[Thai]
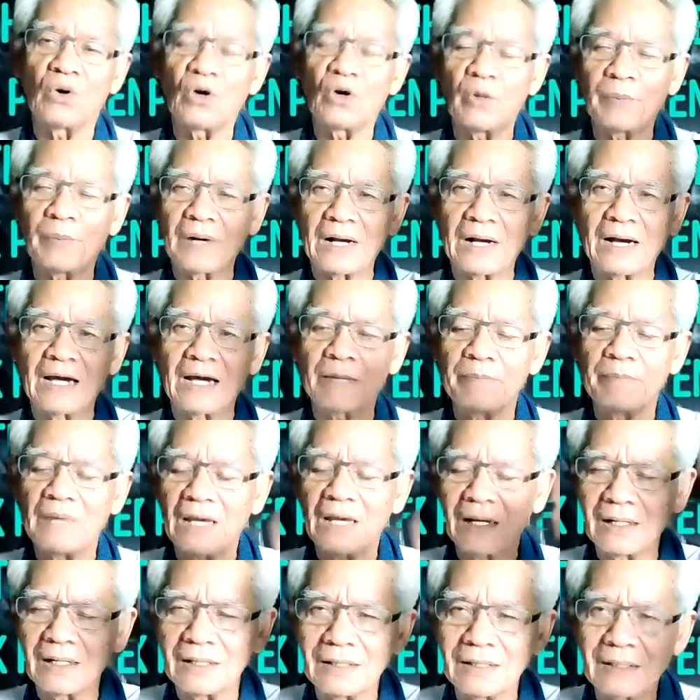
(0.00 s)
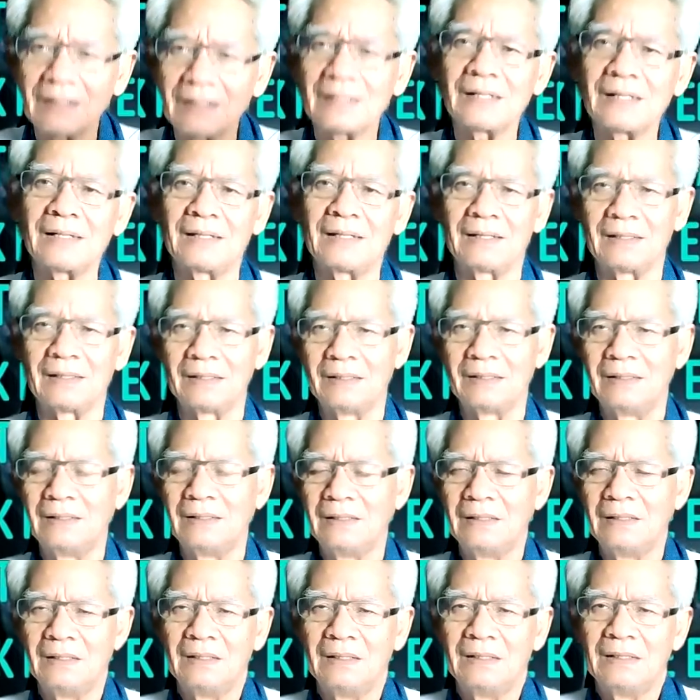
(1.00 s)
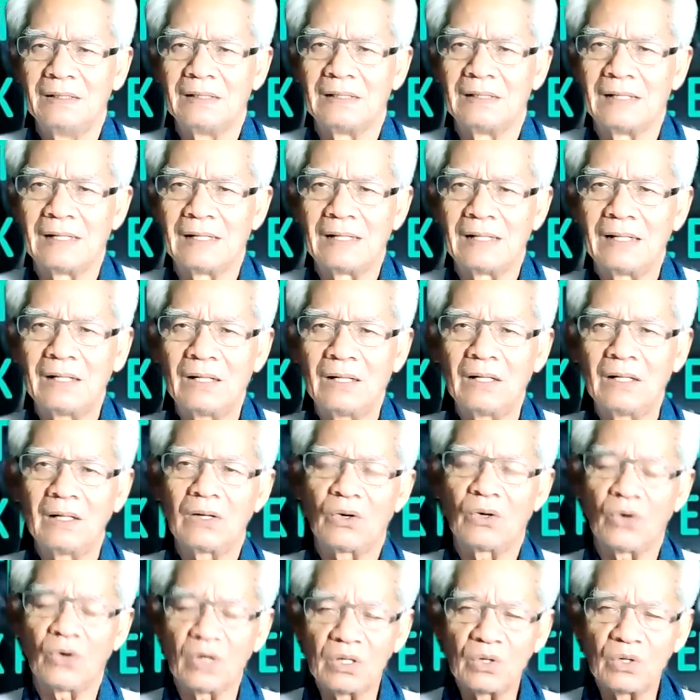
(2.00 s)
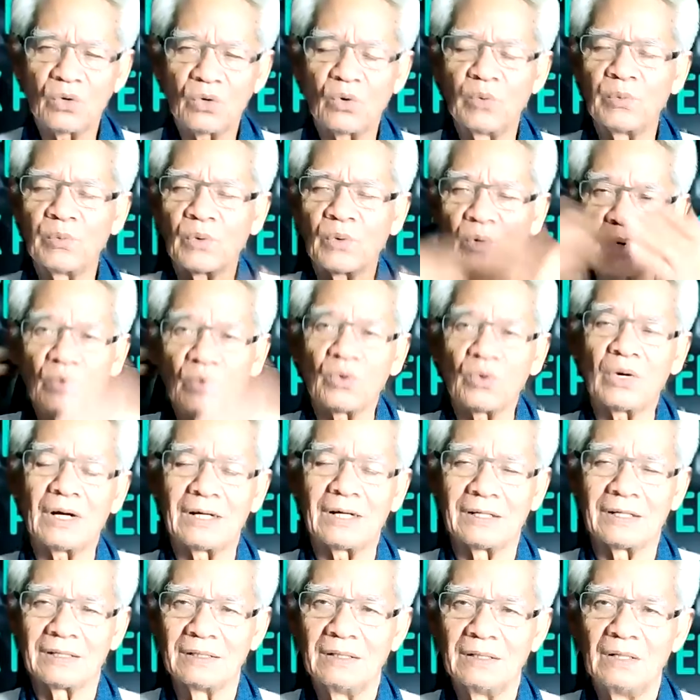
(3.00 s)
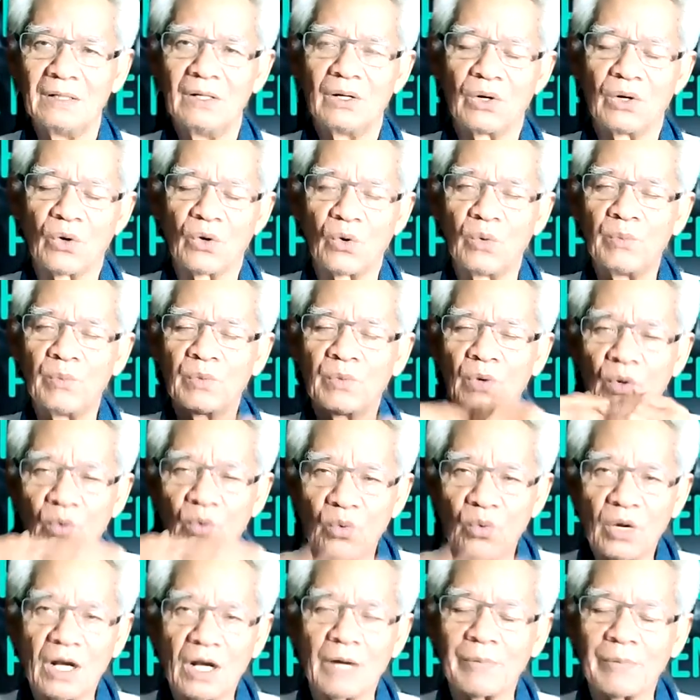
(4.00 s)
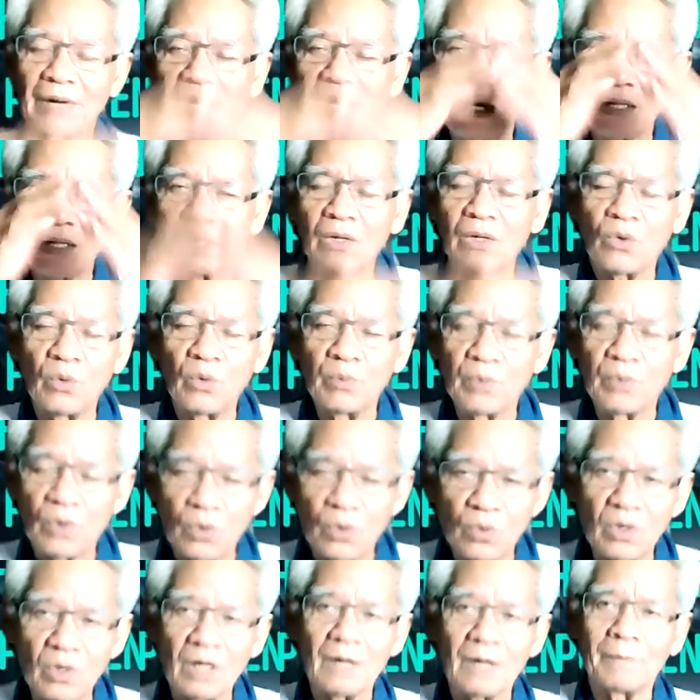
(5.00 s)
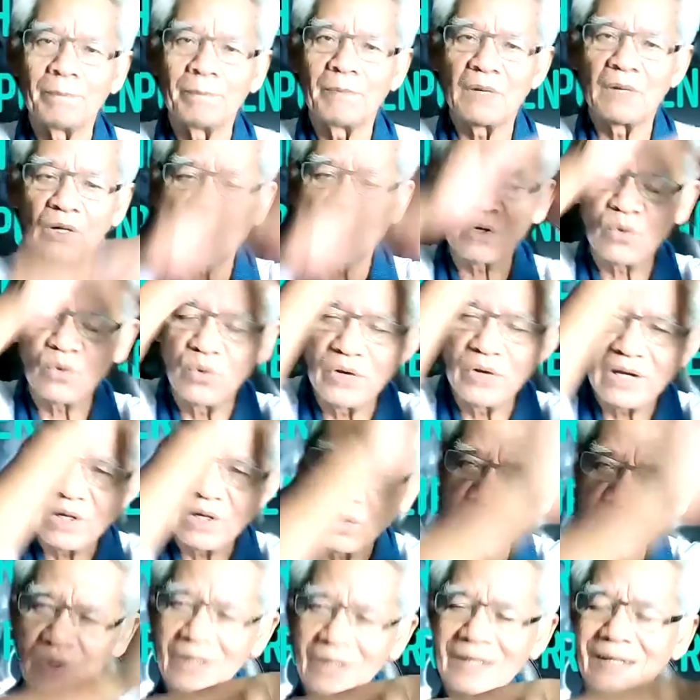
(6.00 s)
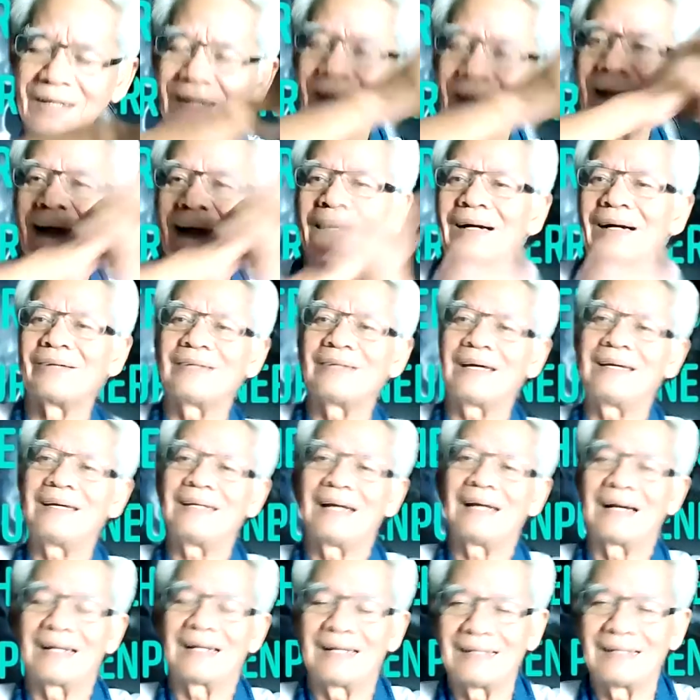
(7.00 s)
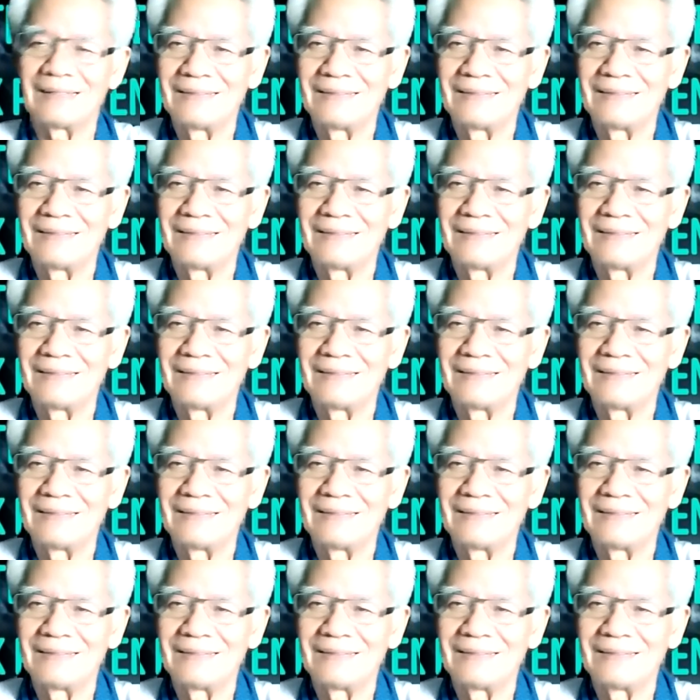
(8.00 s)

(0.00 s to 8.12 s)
วก็ประกาศแม่งเลย นะ คนกลุ่มกลัว กลุ่มกลัวกับ ร้านกลุ่มกลัว มันก็คุยกันรู้เรื่องขยายอย่าง